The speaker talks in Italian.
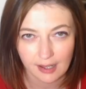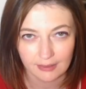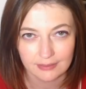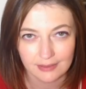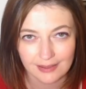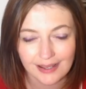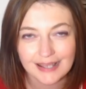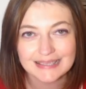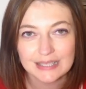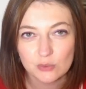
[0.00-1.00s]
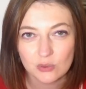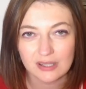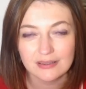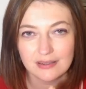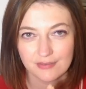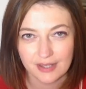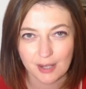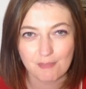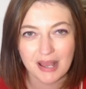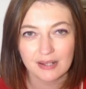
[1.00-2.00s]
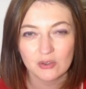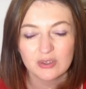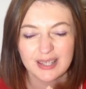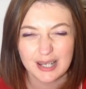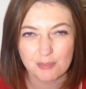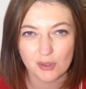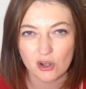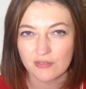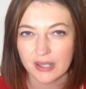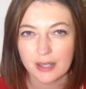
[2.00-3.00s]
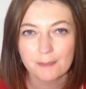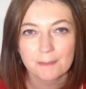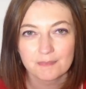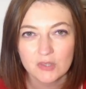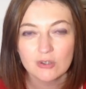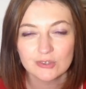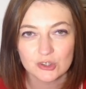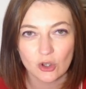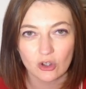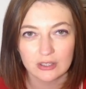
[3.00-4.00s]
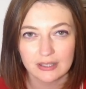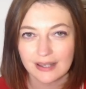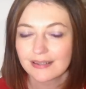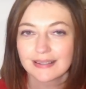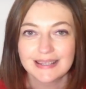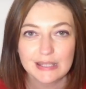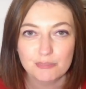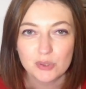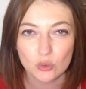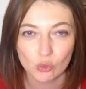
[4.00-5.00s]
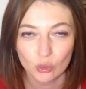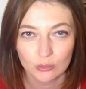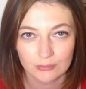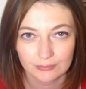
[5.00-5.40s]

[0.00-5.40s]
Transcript: altri, assicurati di avere in mano delle prove non solide, di più